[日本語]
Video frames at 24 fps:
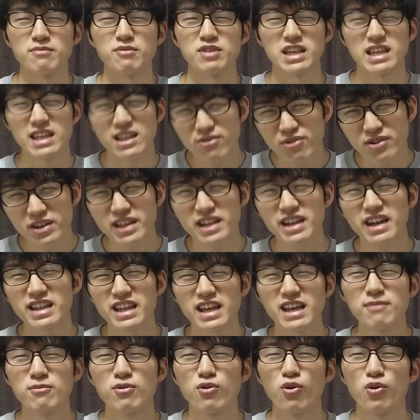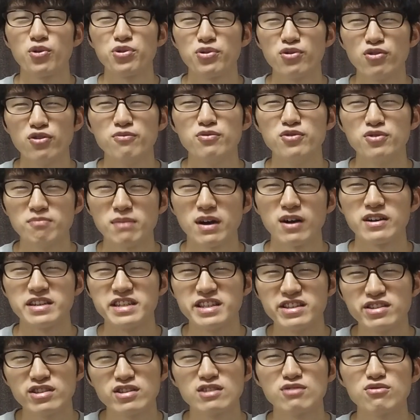もうヒロインがね、ごとうぶん、まあ、い
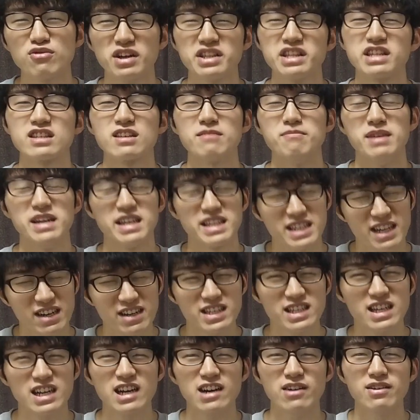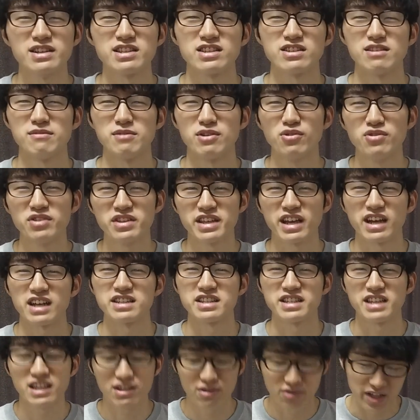つつごなんですけど、めちゃくちゃ可愛いですね。読んでないから
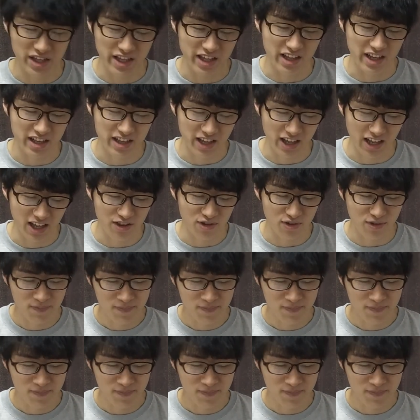ぜひ読んでいただきたいなと